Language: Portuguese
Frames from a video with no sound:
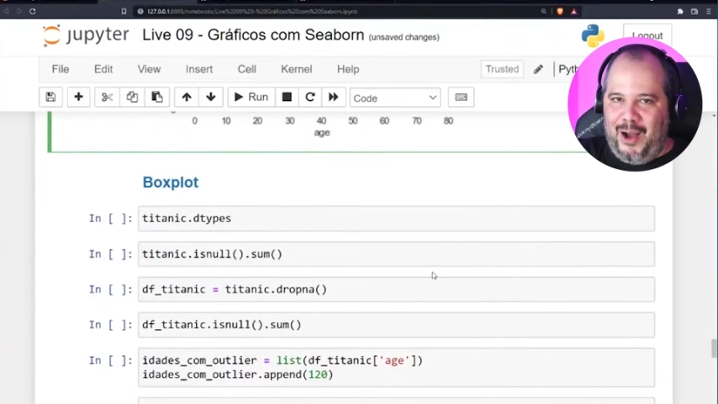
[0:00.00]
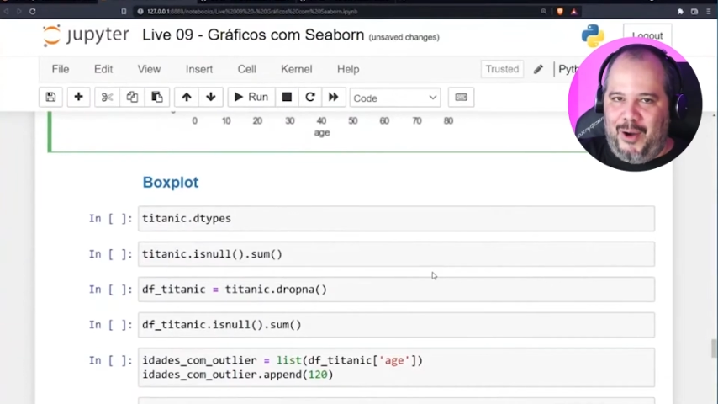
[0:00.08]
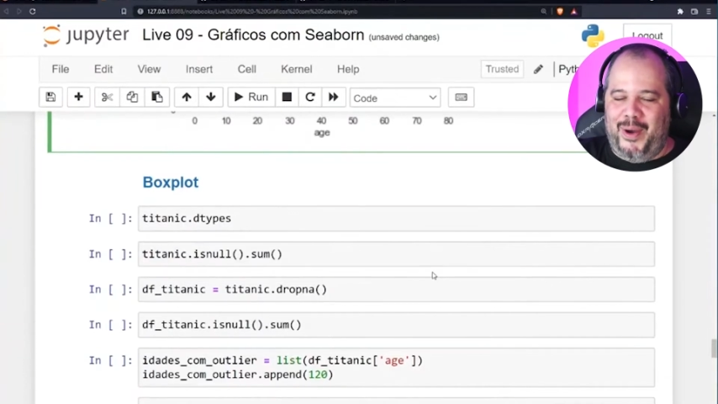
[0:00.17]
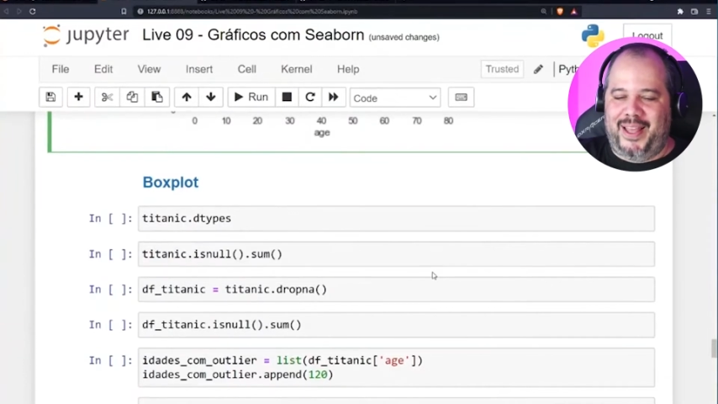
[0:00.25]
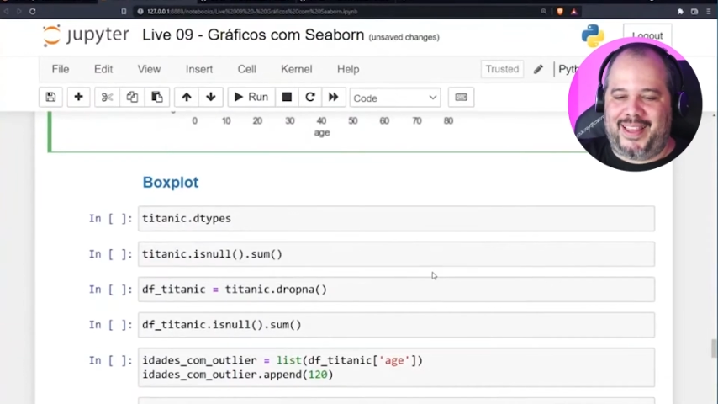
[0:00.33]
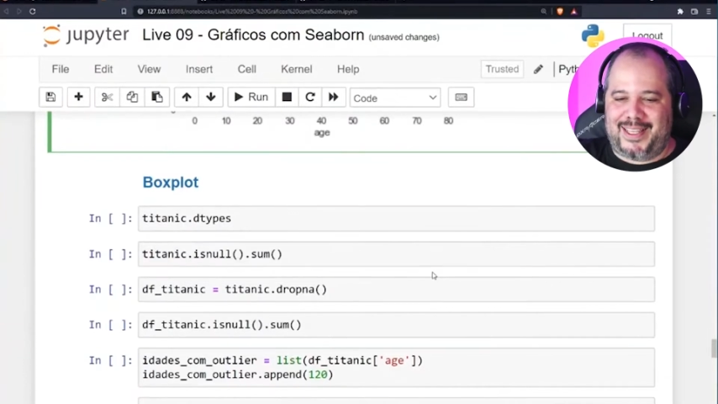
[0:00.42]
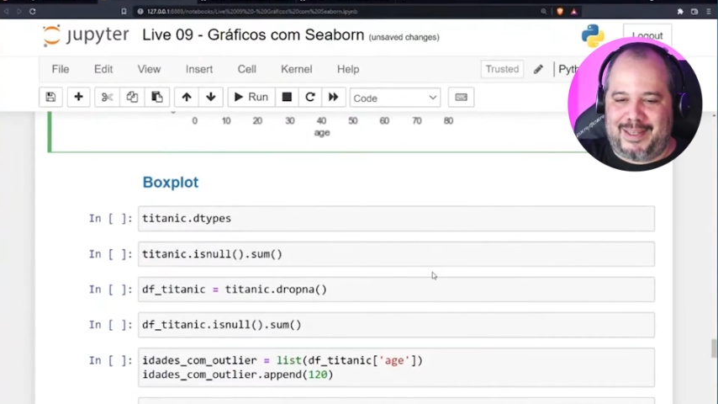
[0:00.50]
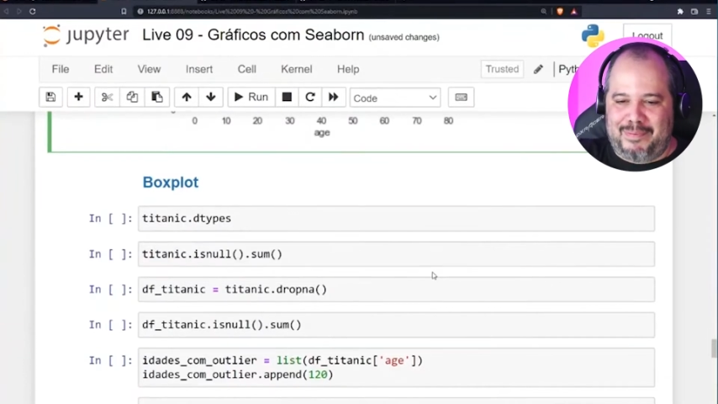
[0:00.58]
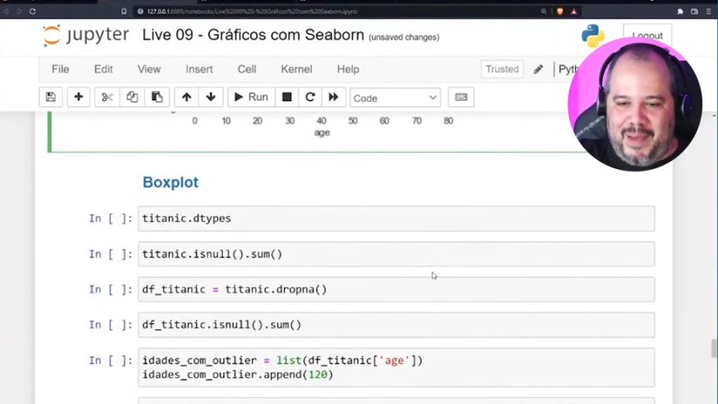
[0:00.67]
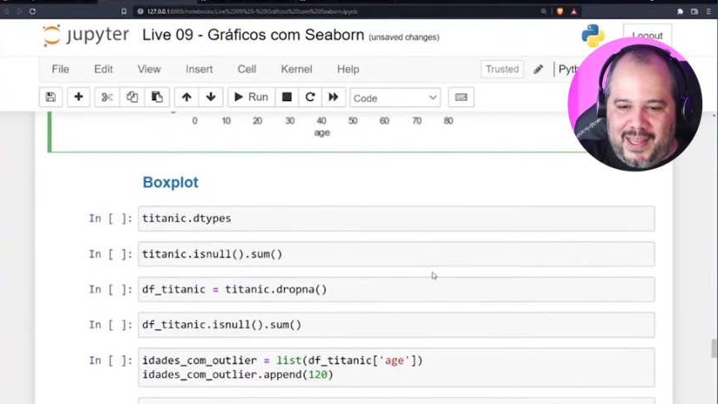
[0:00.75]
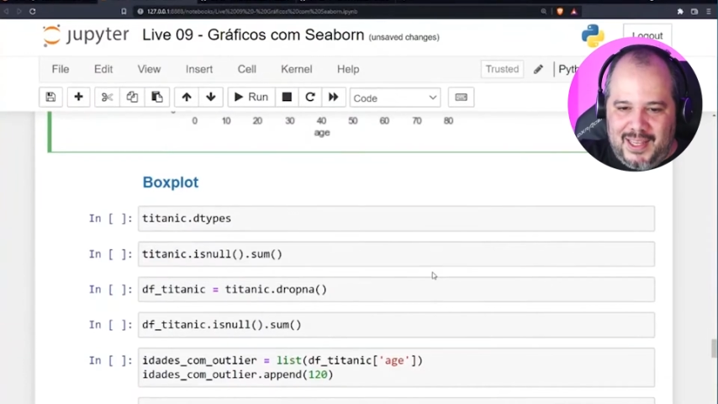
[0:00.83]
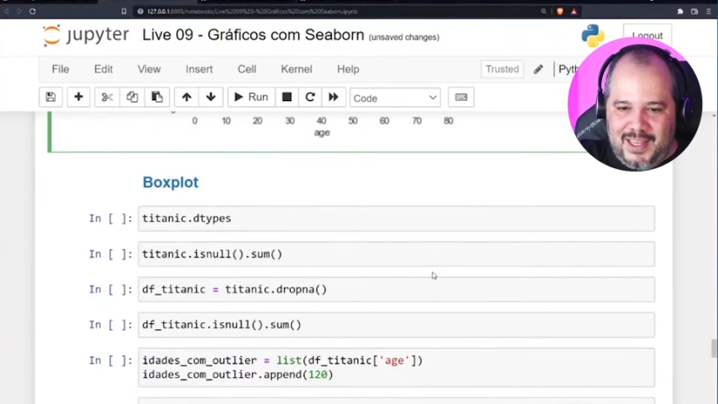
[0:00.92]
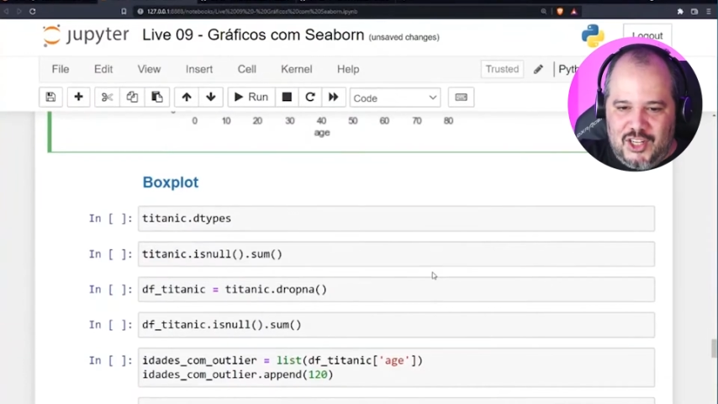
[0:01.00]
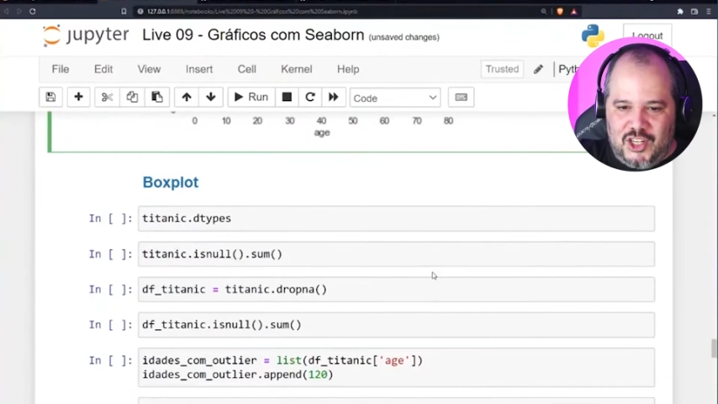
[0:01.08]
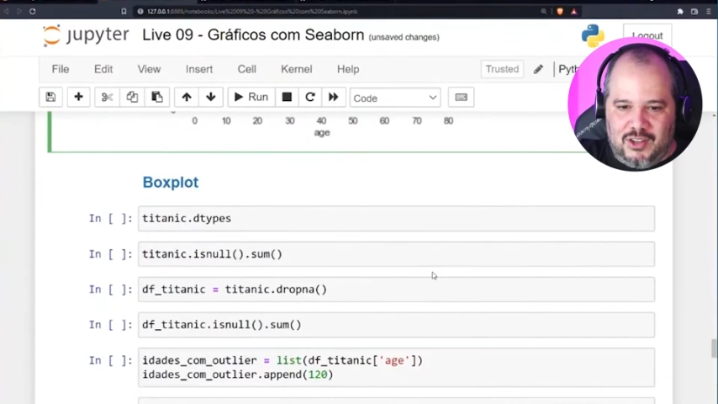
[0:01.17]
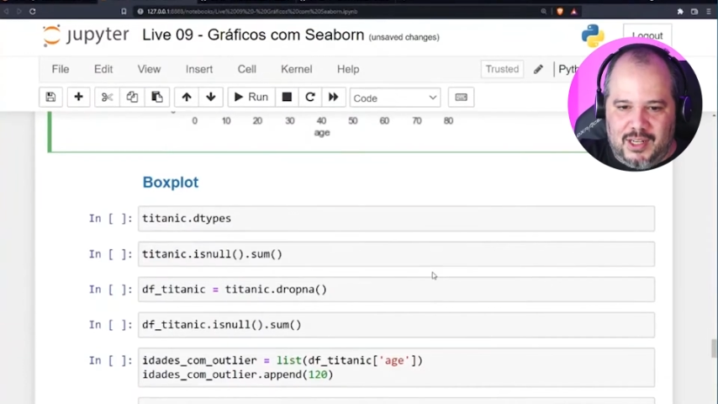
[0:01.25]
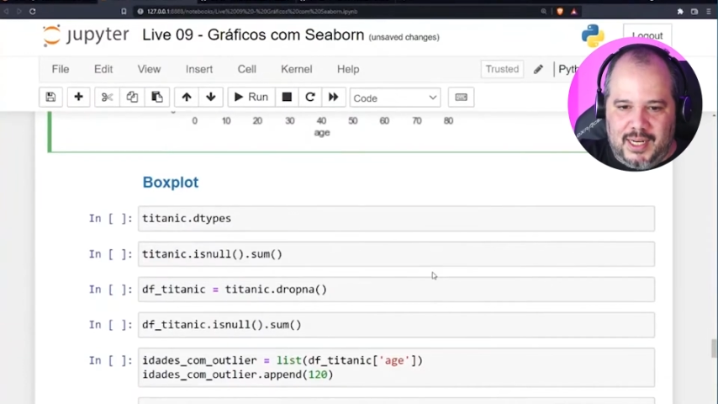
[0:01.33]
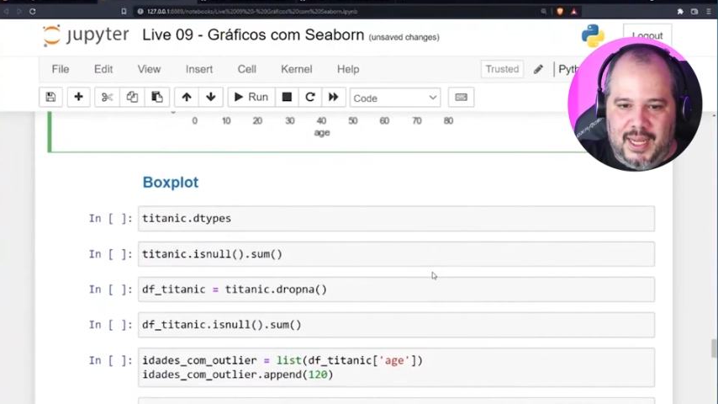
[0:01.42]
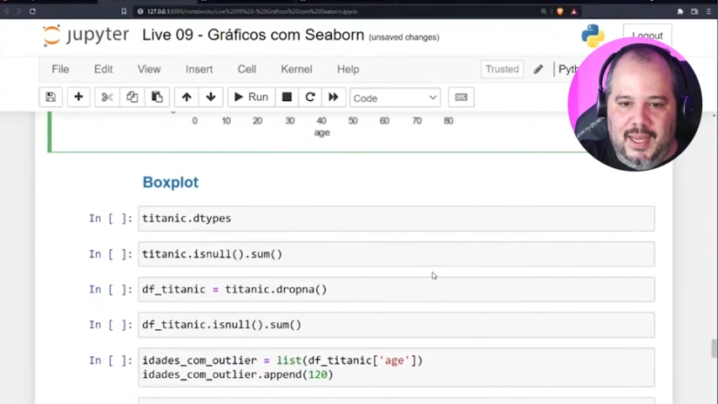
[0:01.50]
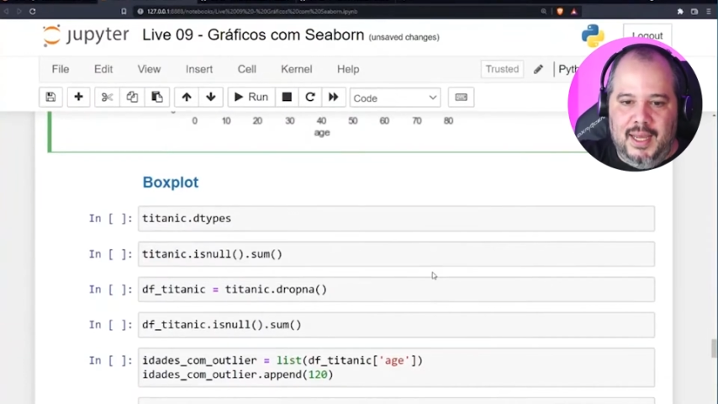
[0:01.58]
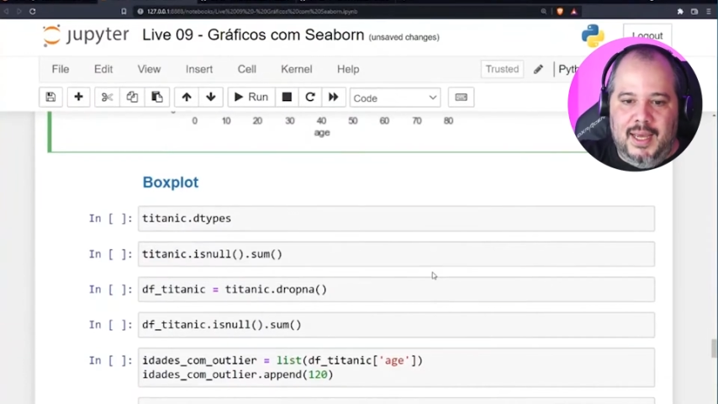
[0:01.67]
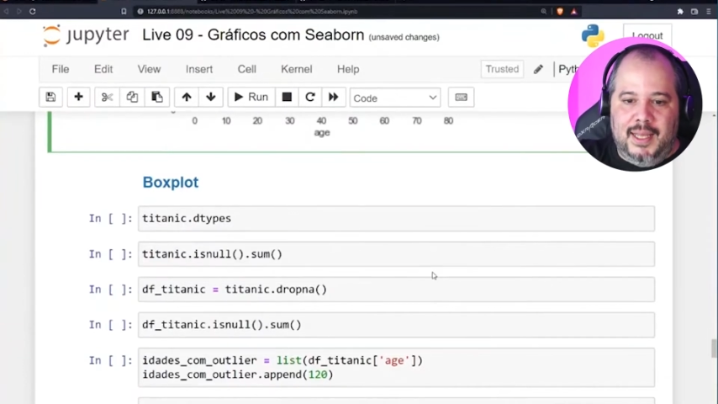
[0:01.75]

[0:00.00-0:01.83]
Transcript: aguentar essa piada ridícula, né?